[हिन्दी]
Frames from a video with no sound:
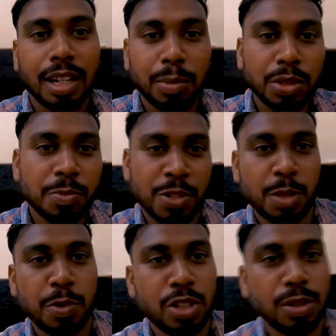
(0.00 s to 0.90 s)
हम लोग
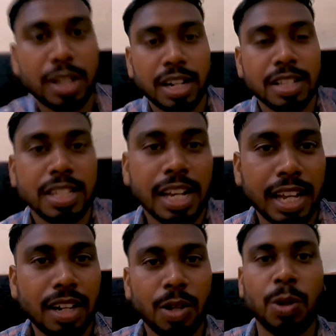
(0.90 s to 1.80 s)
जमशेदपुर से वाराणसी
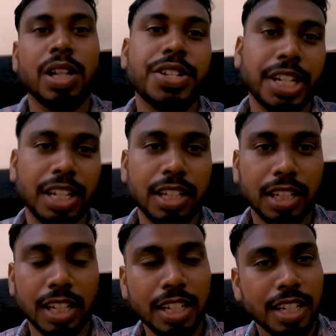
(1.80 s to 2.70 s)
आए और होटल चेक इन
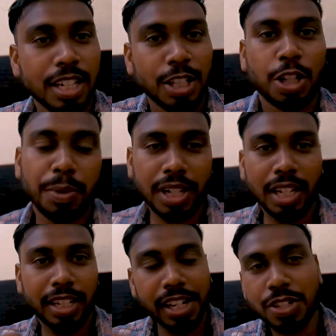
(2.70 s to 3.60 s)
करके तो अब
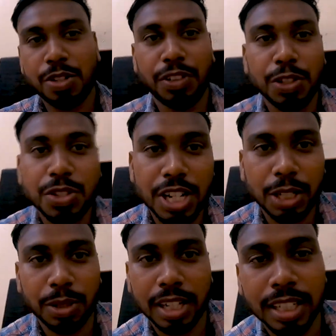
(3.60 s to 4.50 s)
ये नेक्स्ट वीडियो
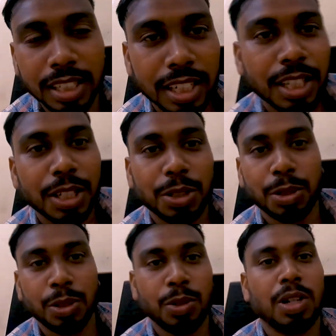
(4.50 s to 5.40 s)
स्टार्ट हो रहा है
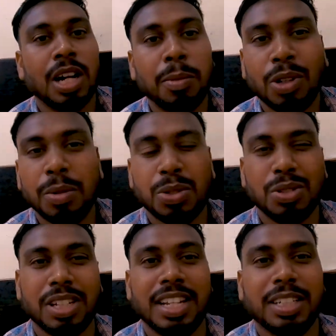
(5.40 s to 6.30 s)
तो हम लोग अभी
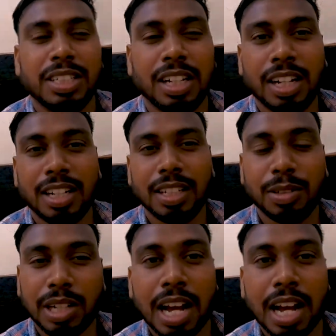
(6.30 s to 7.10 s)
सोच रहे हैं कि आ,